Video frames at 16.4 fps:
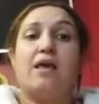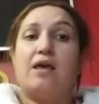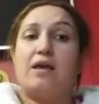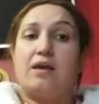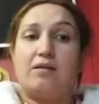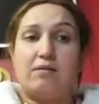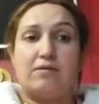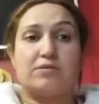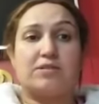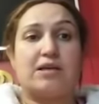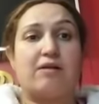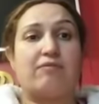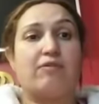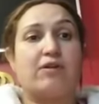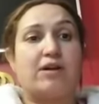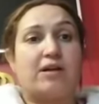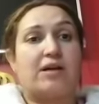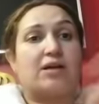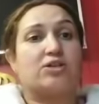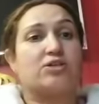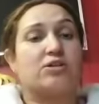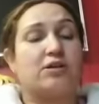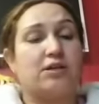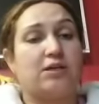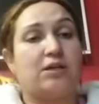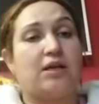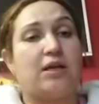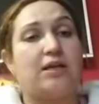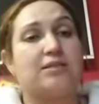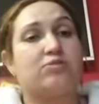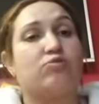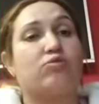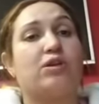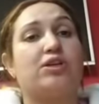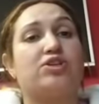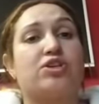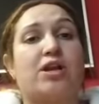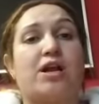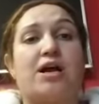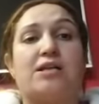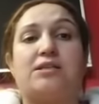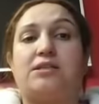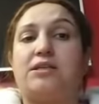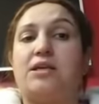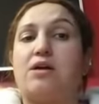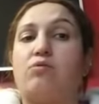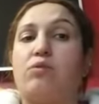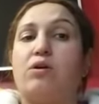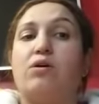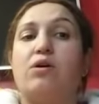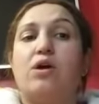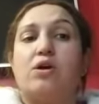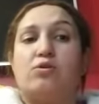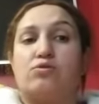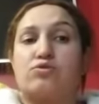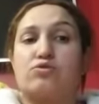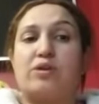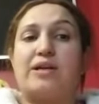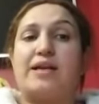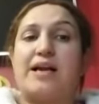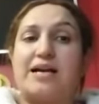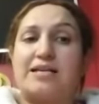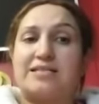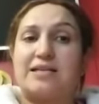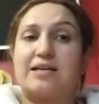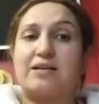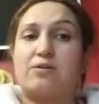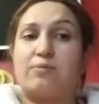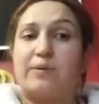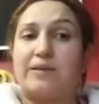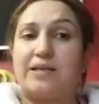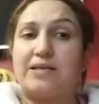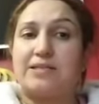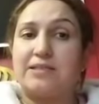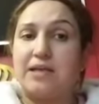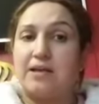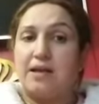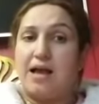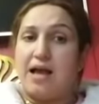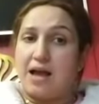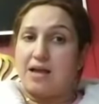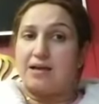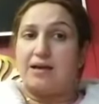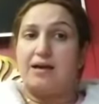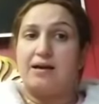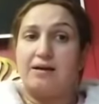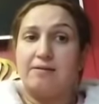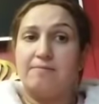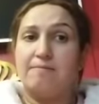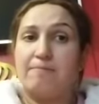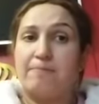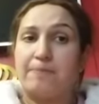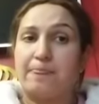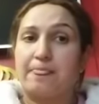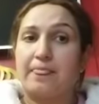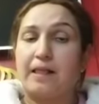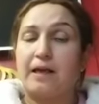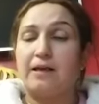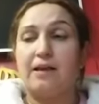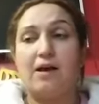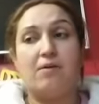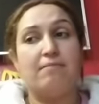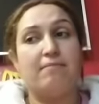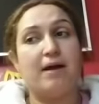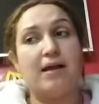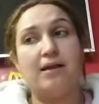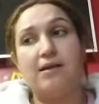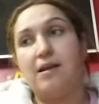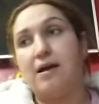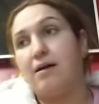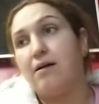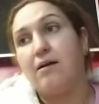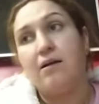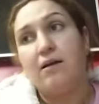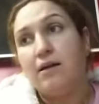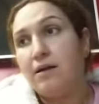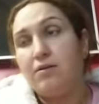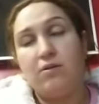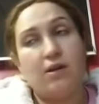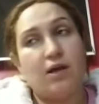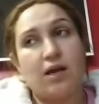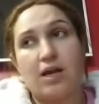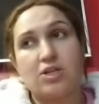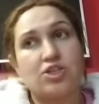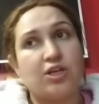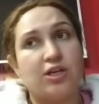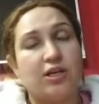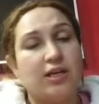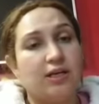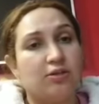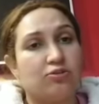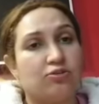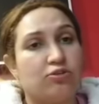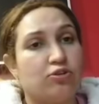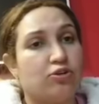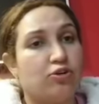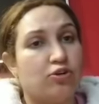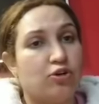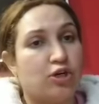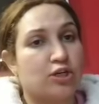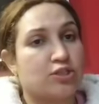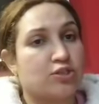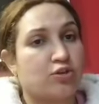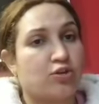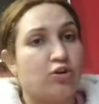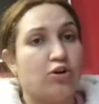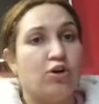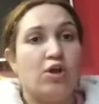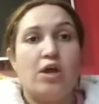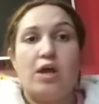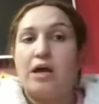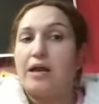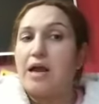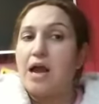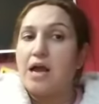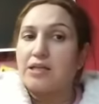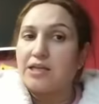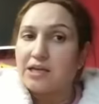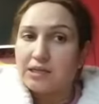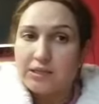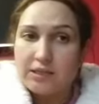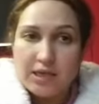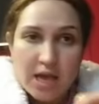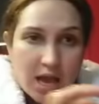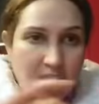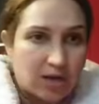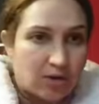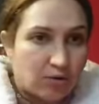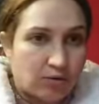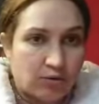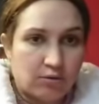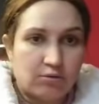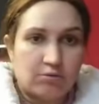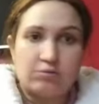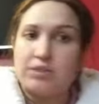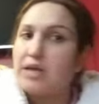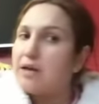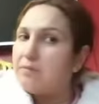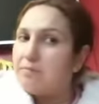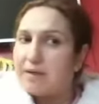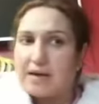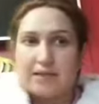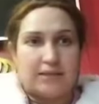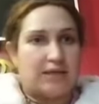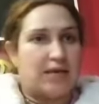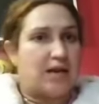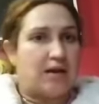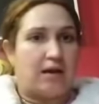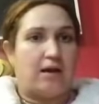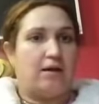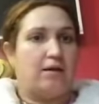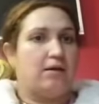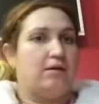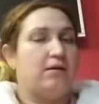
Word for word: ايوا صافي غيخرج يخلص دوك الاجراءات ديالو وشكون اللي خاسر الكبيدات انا اللهم لا لا الراجل اللي عنده رزقه راه هذاك ديالو وديال المراه ديالها